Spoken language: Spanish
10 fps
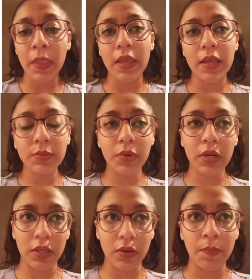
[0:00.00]
Es por
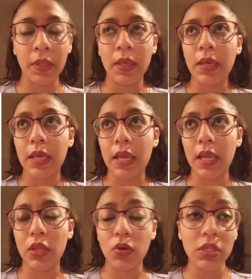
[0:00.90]
ello que
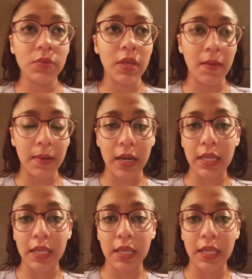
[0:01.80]
yo les voy a hablar